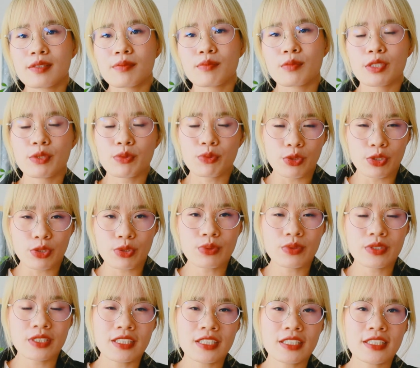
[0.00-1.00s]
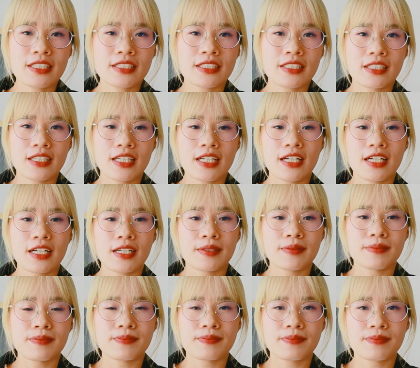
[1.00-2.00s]
một điều cuối cùng nữa đấy chính
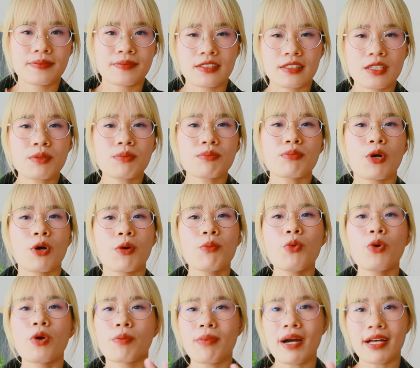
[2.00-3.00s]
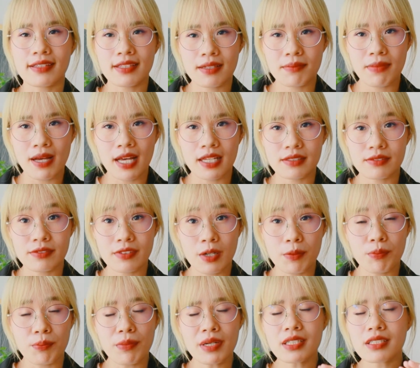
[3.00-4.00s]
là không bó buộc bản thân bạn
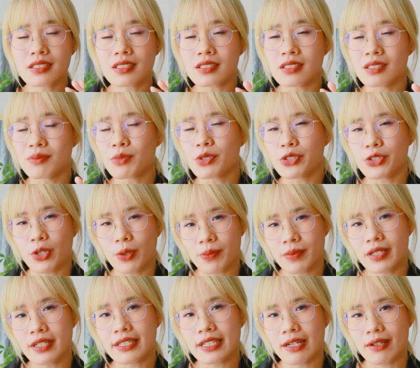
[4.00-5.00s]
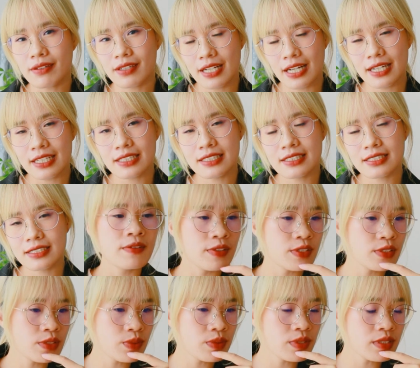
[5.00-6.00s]
vào bất cứ một nhóm người nào khác
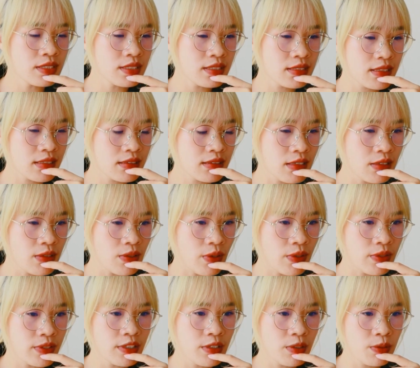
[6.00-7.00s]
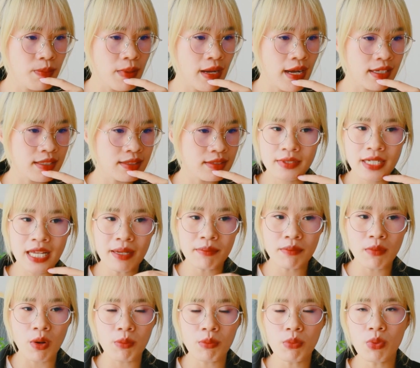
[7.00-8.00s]
ví dụ như là san thấy có nhiều bạn
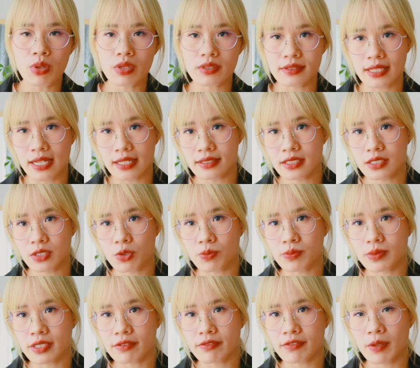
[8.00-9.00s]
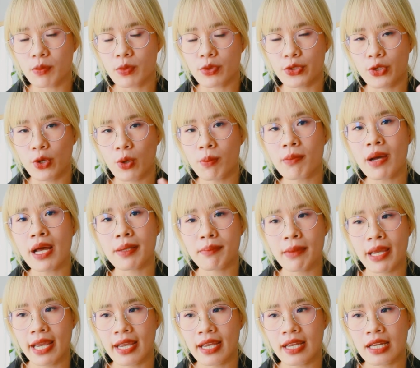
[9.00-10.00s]
đang bó buộc giá trị của mình vào một nhóm bạn
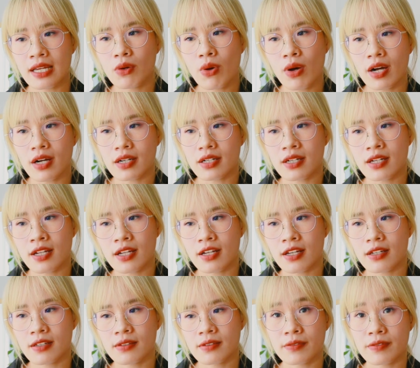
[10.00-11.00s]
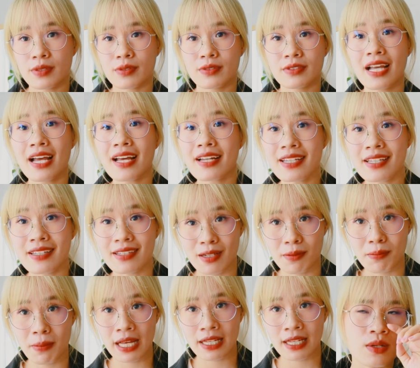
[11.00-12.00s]
bè hoặc là vào gia đình
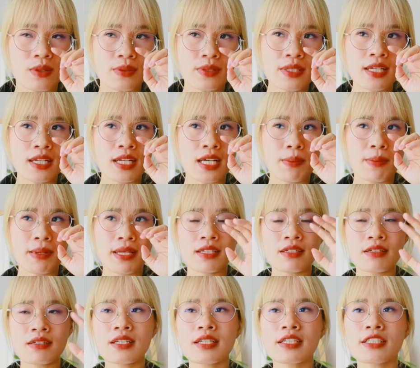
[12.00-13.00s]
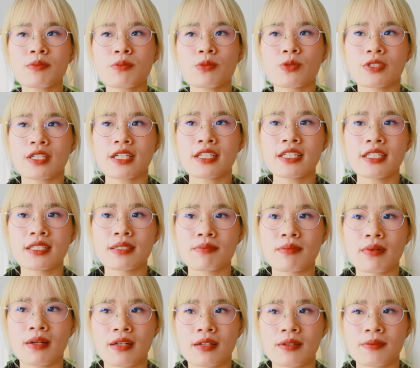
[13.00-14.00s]
các có thể là các bạn lớn lên trong một gia đình
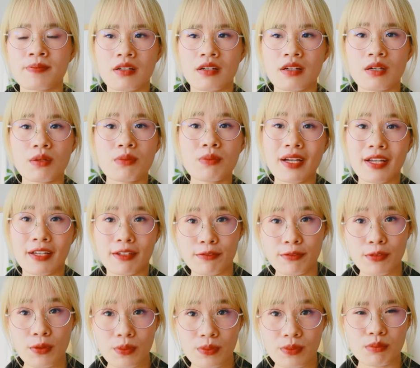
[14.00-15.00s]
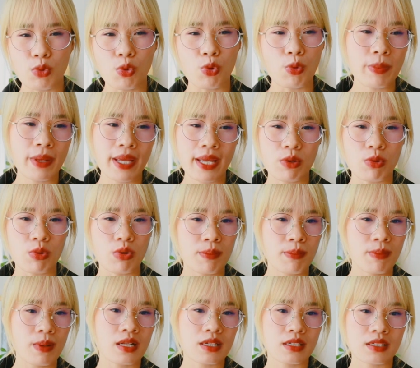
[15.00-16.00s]
mà không hạnh phúc bố mẹ của
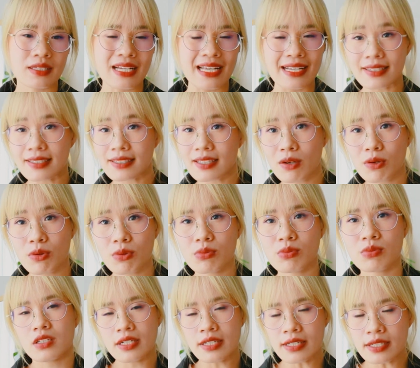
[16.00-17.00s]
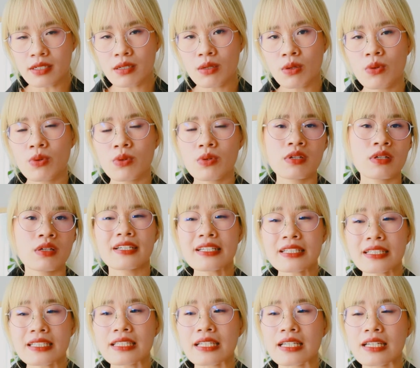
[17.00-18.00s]
các bạn đánh nhau ly hôn
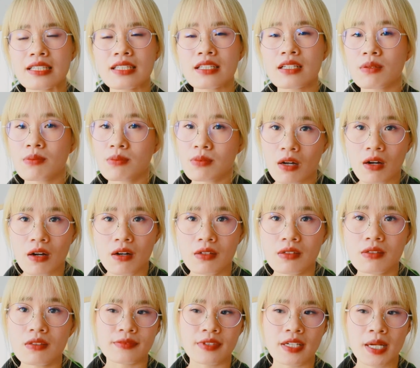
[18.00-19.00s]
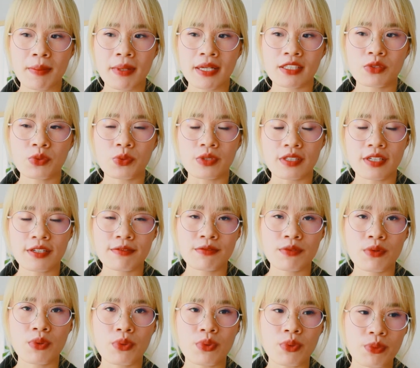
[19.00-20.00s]
kinh tế thì không có và các bạn tuổi thân
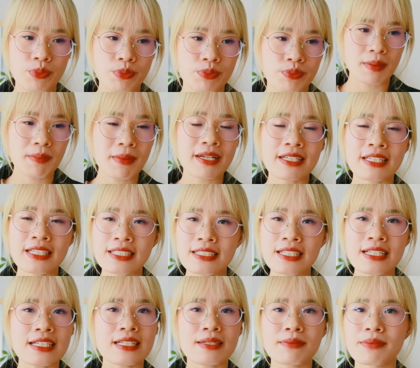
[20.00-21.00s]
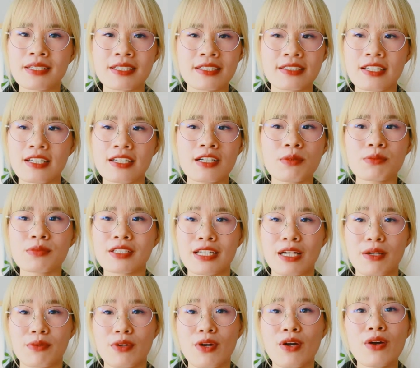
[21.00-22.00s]
vô cùng các bạn nghĩ rằng là mình sẽ không thể
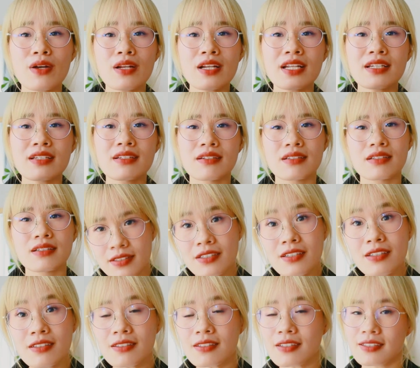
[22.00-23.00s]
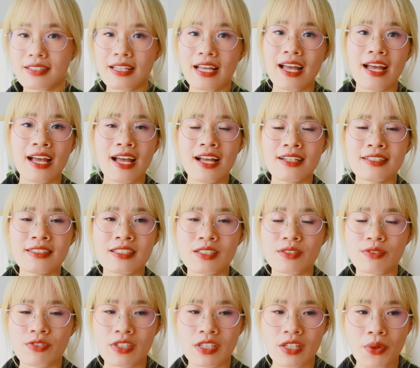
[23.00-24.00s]
nào ngoi lên được như người ta
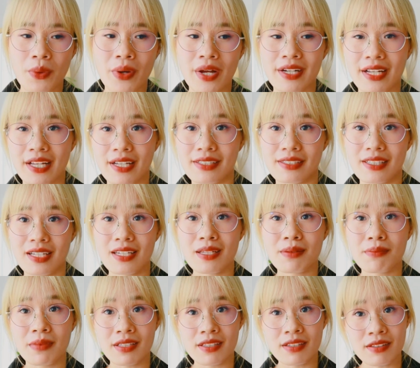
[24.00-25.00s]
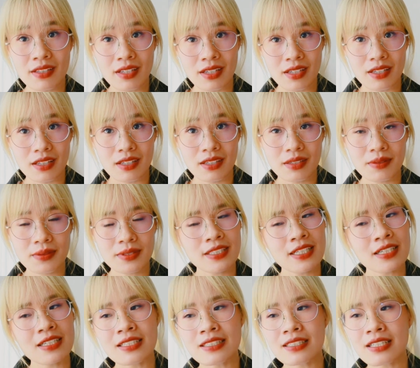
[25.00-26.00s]
chỉ vì hoàn cảnh gia đình mình như thế nhưng mà
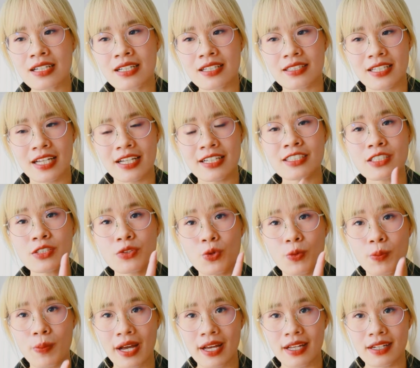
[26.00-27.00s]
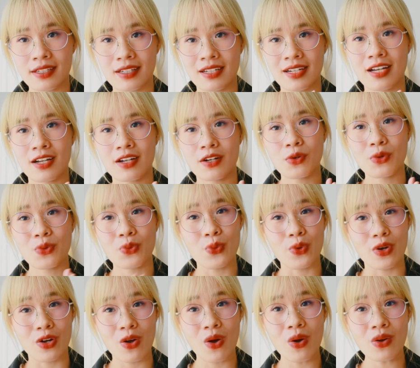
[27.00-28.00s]
săn nghĩ rằng là giá trị của bạn là
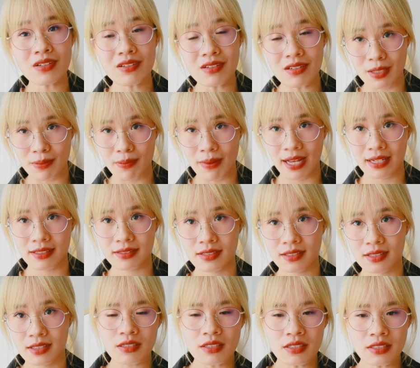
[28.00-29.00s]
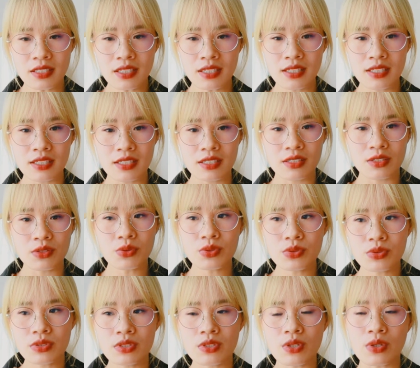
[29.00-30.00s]
của con người bạn đương nhiên là
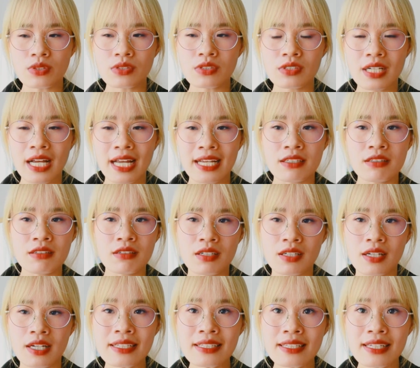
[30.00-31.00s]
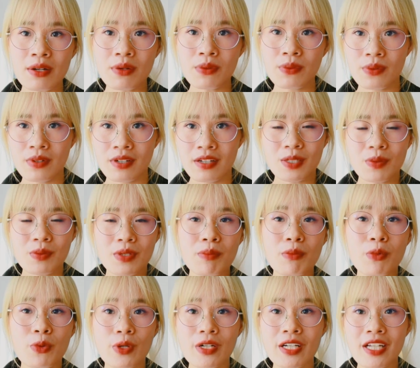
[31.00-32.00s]
luôn luôn có sự ảnh hưởng lẫn nhau trong các
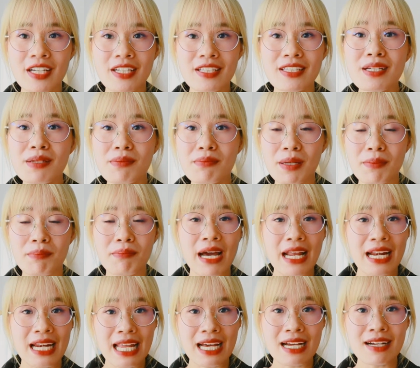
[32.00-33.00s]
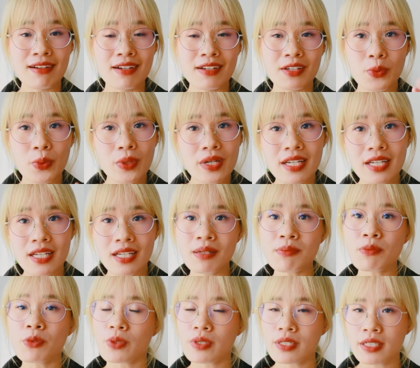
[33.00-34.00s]
mối quan hệ nhưng mà bạn là người quyết định
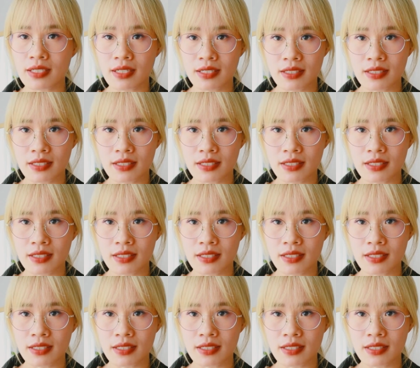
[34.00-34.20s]
các mối quan hệ